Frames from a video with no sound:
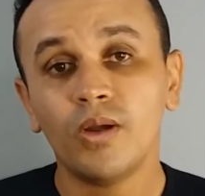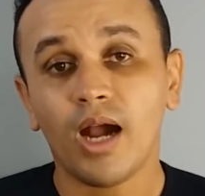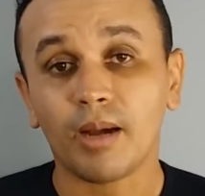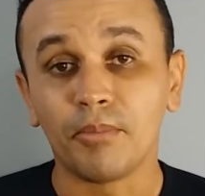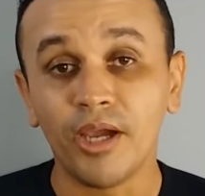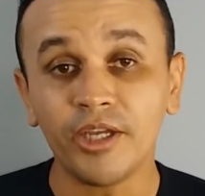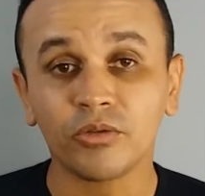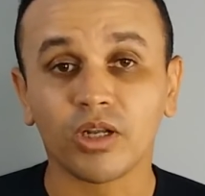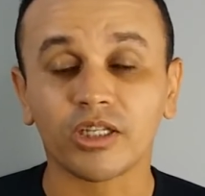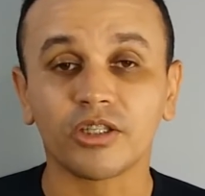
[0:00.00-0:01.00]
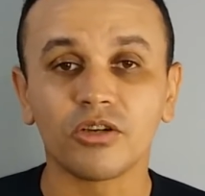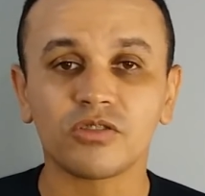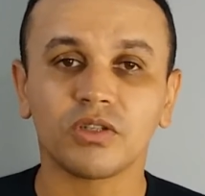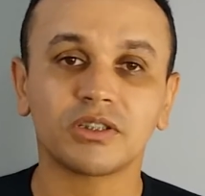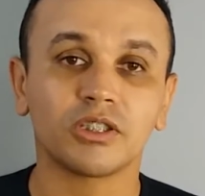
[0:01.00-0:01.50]
Amém? Glória a Deus.
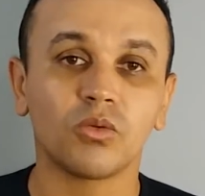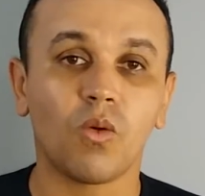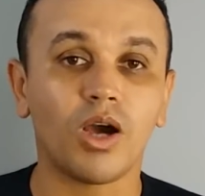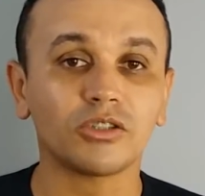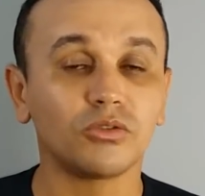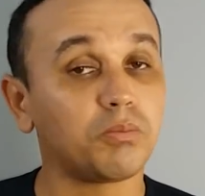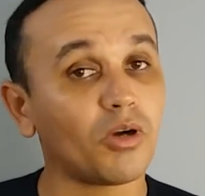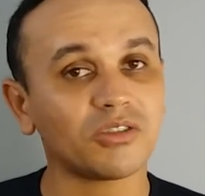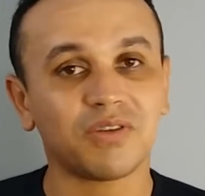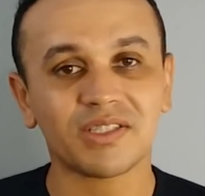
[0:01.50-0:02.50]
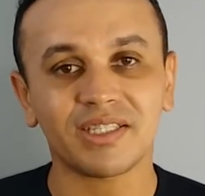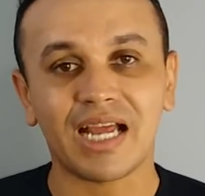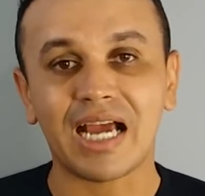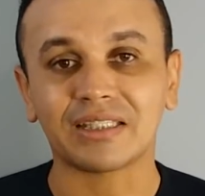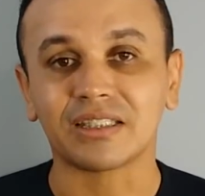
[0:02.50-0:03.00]
Se você não gosta, não posso fazer
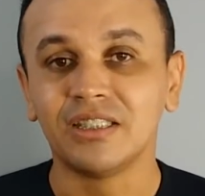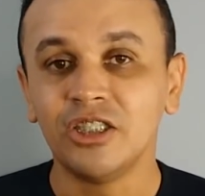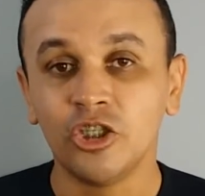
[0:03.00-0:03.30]
nada.